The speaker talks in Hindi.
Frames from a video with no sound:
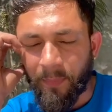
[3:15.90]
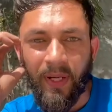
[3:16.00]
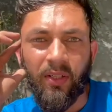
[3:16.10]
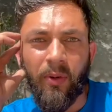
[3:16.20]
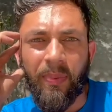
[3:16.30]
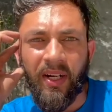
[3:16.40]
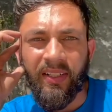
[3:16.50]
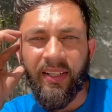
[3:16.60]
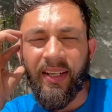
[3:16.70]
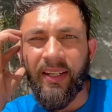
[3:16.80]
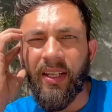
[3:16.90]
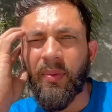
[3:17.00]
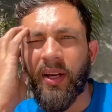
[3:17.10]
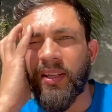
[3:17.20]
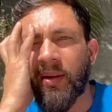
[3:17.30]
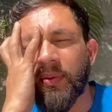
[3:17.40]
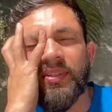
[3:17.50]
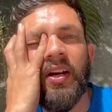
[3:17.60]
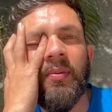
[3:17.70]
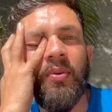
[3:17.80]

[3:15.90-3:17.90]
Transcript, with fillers: पेट को पकड़ने के लिए भाई यहाँ पे स्टाफ